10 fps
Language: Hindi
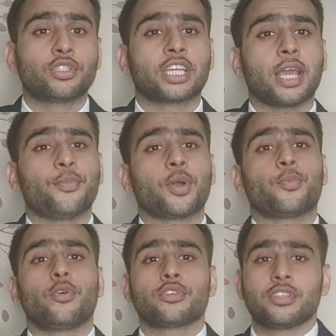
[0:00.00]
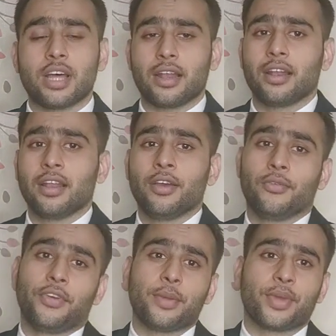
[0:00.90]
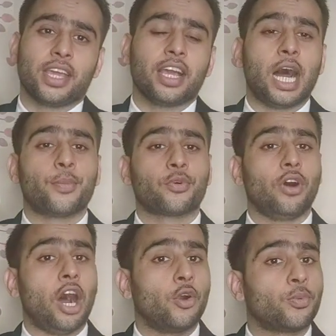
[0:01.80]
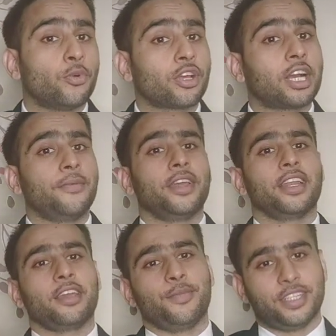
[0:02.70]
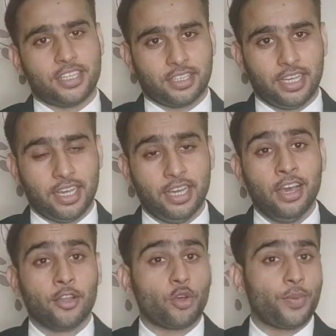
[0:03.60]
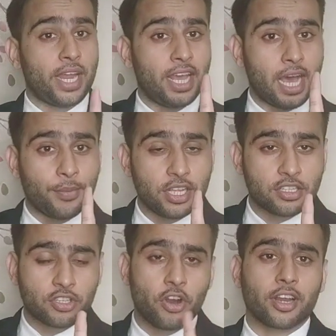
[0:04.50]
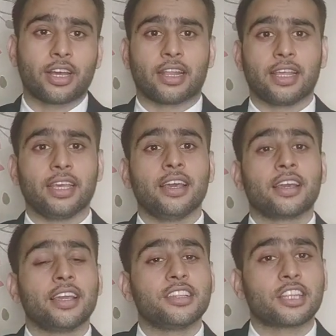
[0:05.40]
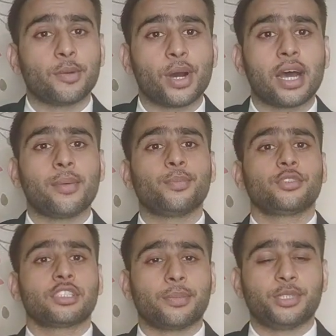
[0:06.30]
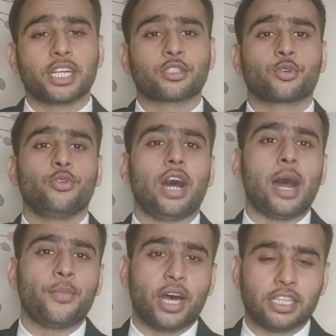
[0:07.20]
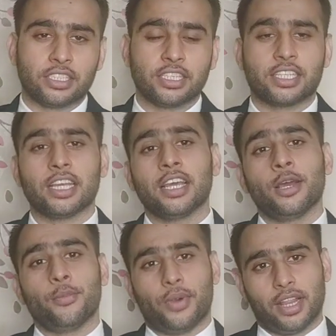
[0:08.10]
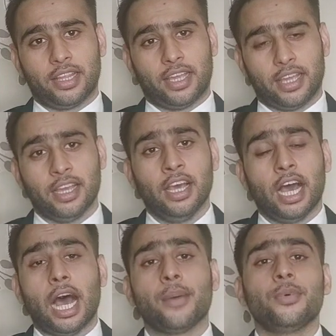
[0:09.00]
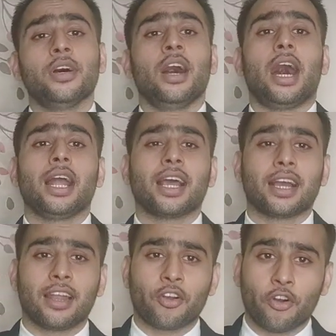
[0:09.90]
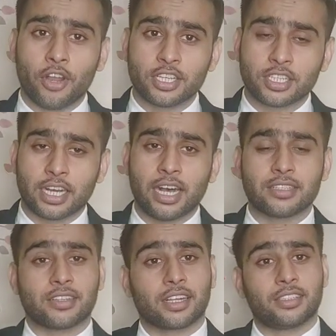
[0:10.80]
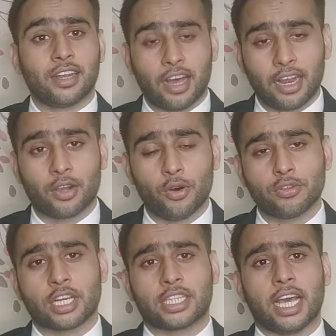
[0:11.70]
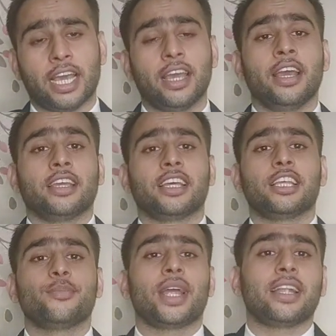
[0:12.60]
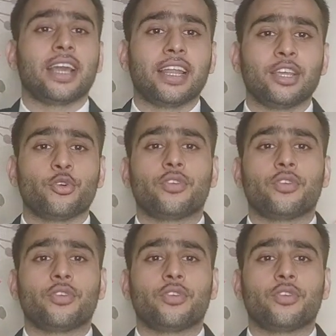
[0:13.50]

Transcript: उसके प्रपोर्शनल वे में आपको आउटपुट कभी नहीं मिल सकता है तो पहले आप इंश्योर कर लें कि इन तमाम सब्जेक्ट्स को आप अच्छे से पढ़ लिए हैं अब अलग अलग कॉलेज का स्ट्रक्चर अलग हो सकता है यदि मैं दिल्ली